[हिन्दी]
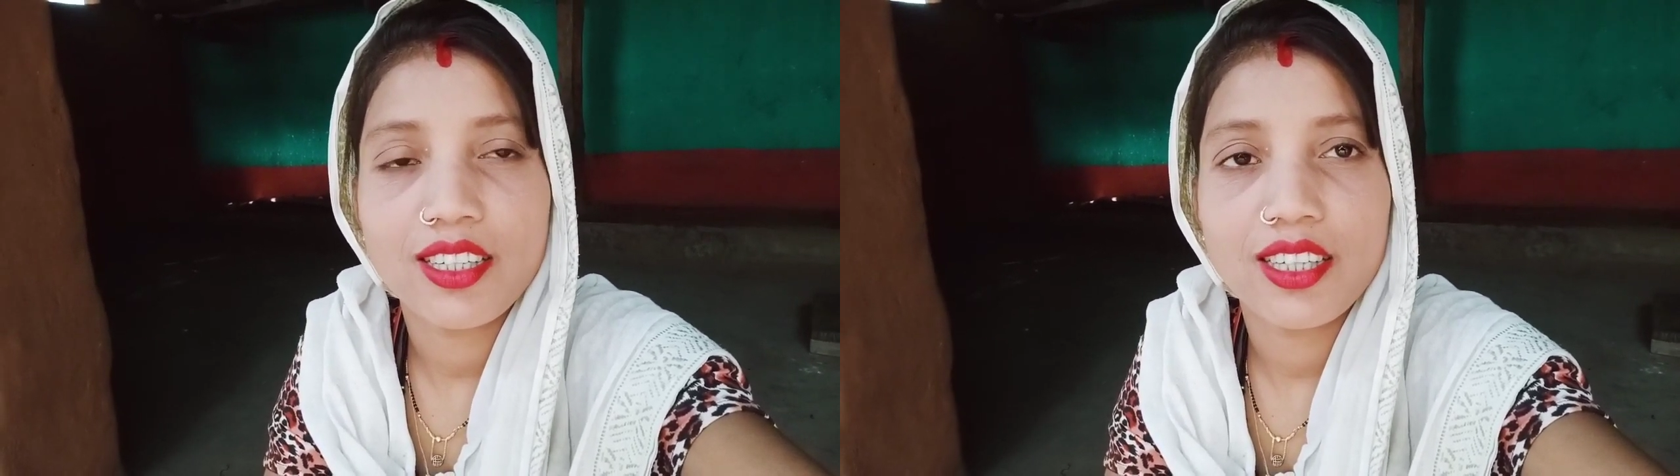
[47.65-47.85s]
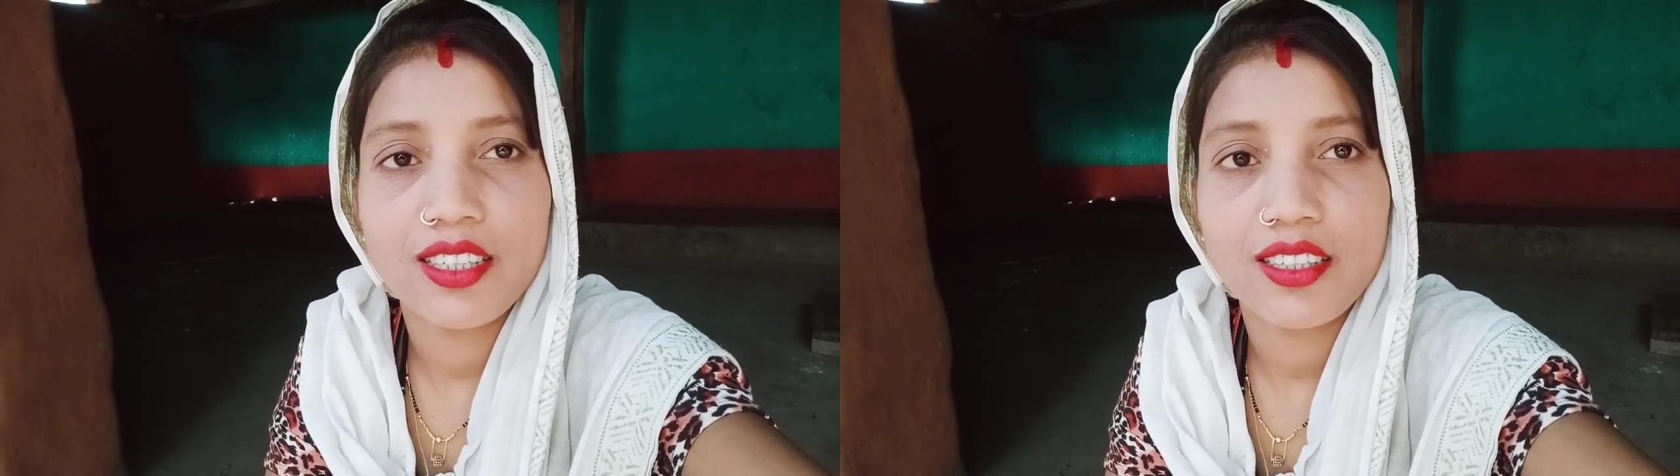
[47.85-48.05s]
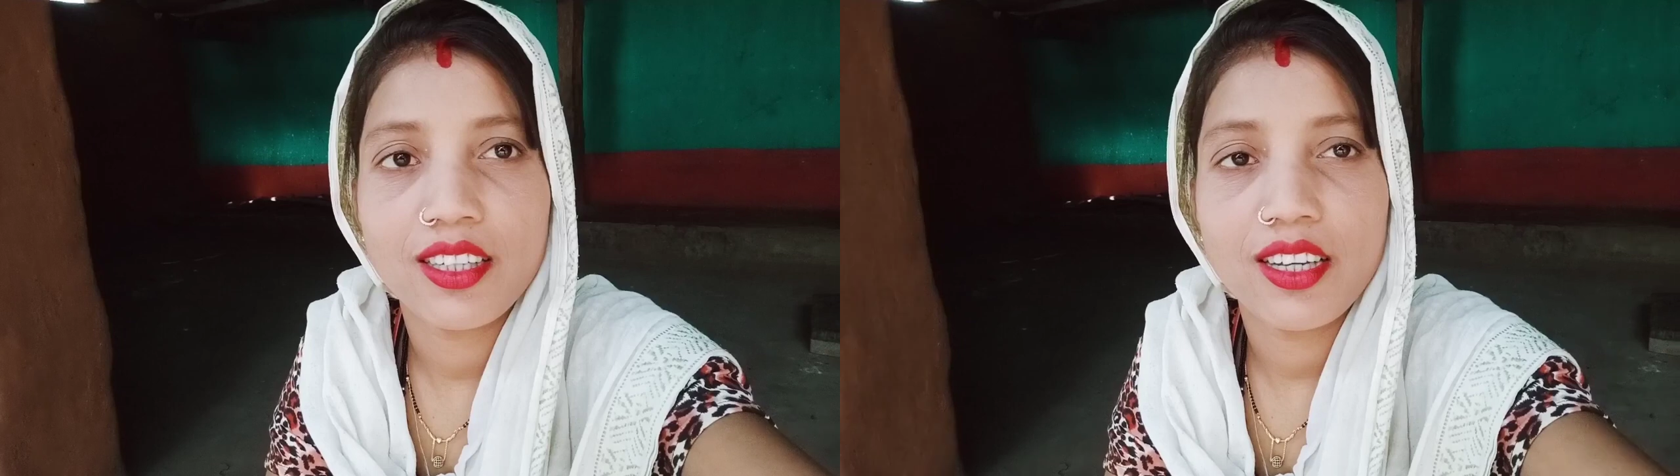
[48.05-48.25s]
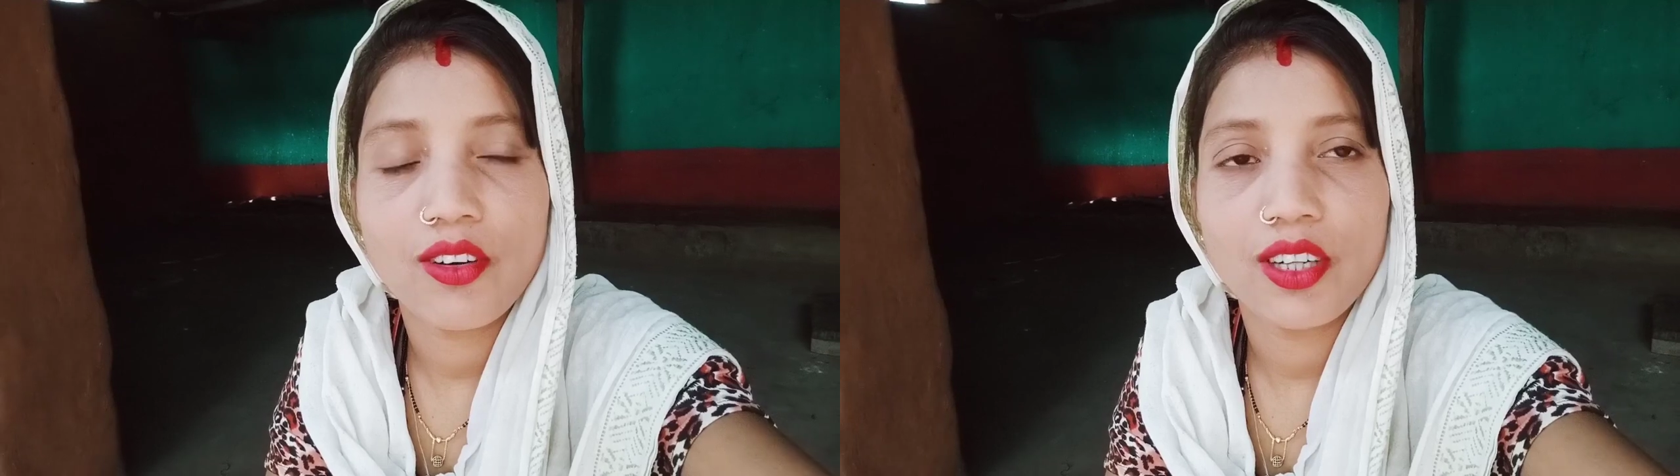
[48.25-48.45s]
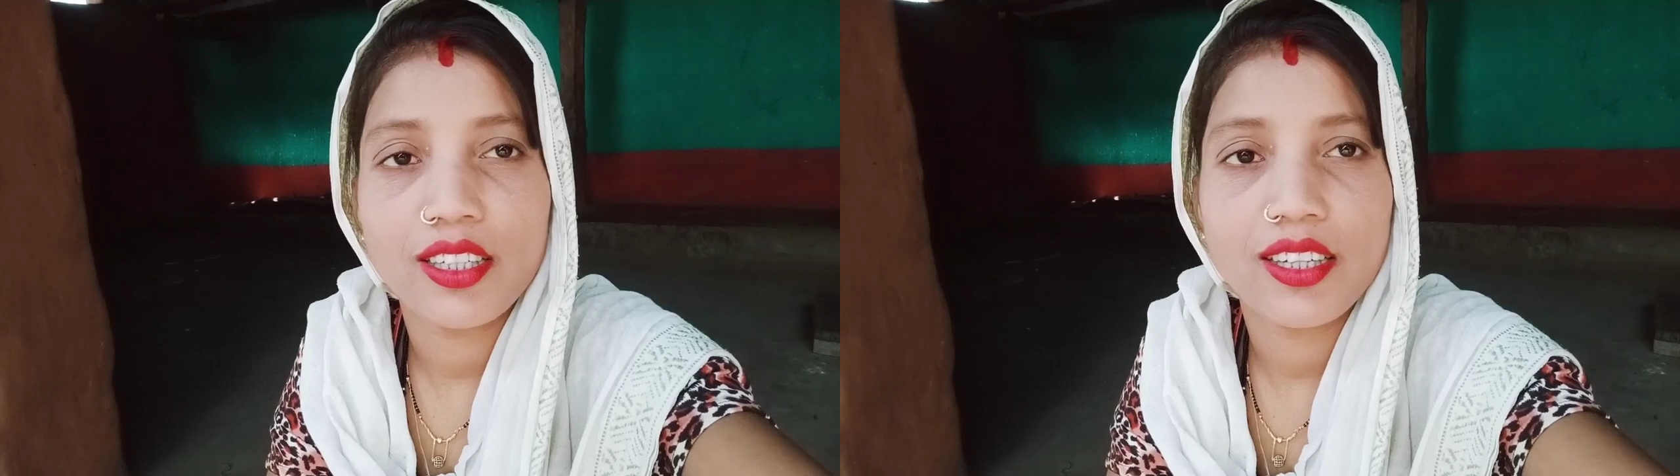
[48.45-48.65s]
चल जाते
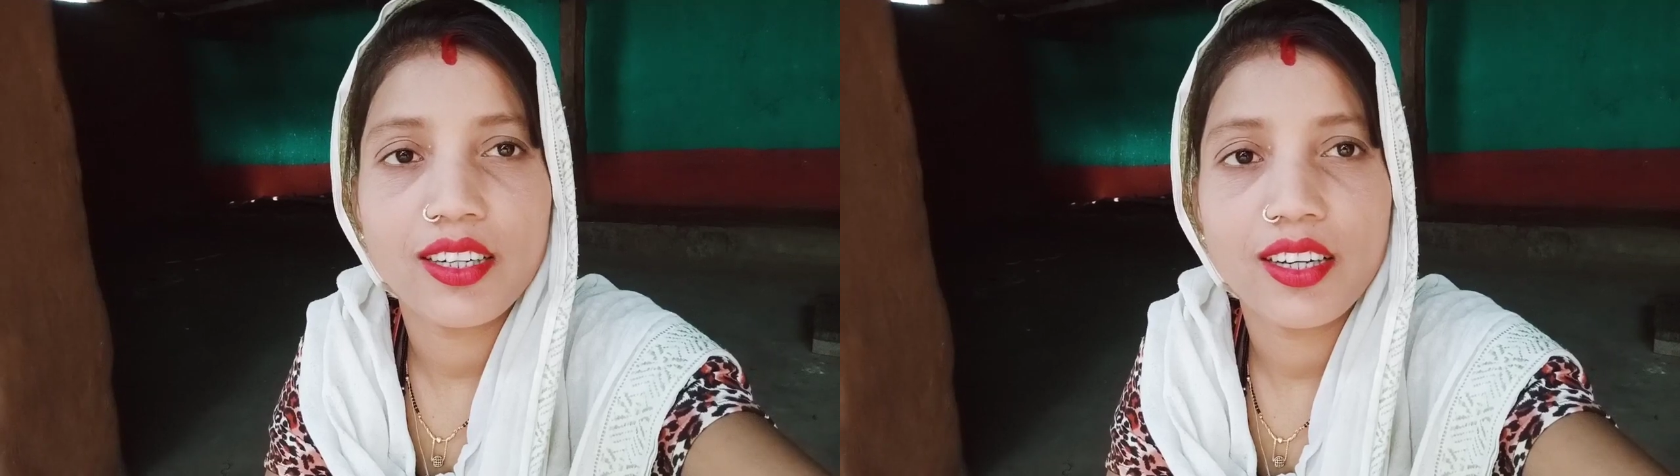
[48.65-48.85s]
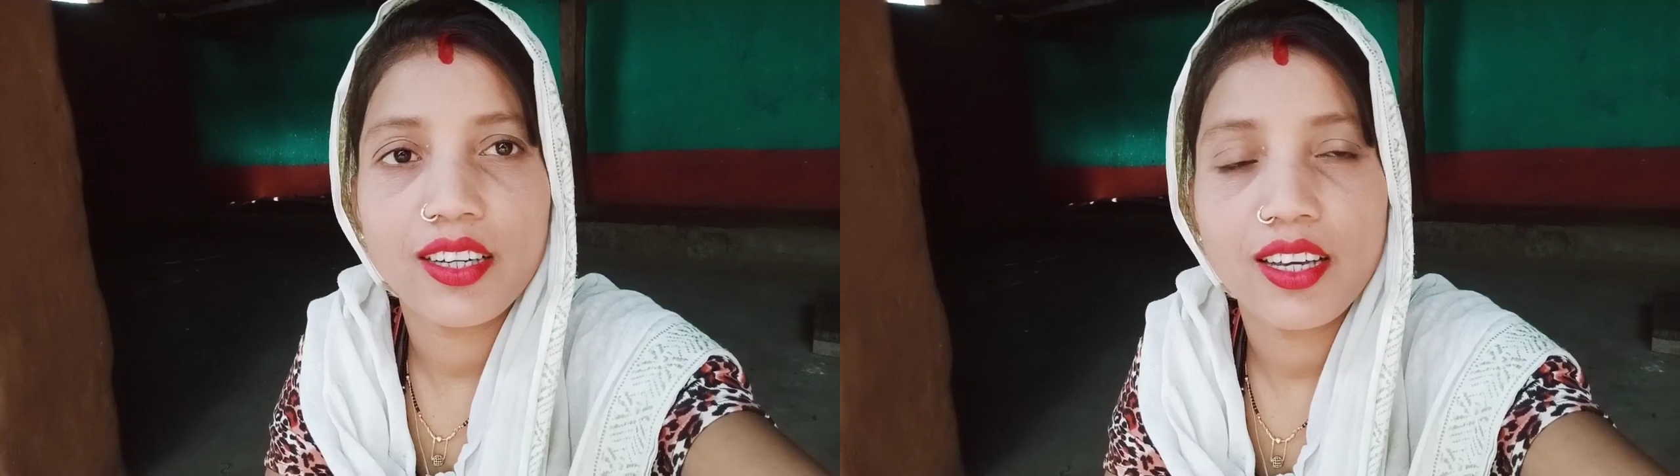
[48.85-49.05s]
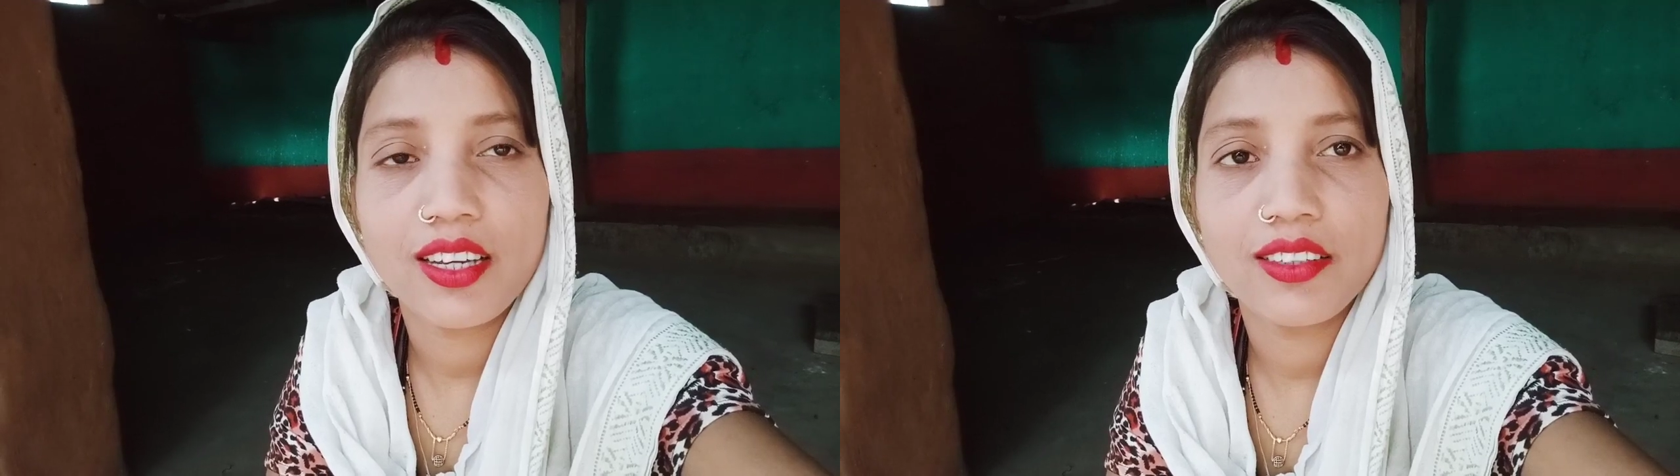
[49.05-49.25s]
और लटर्रा के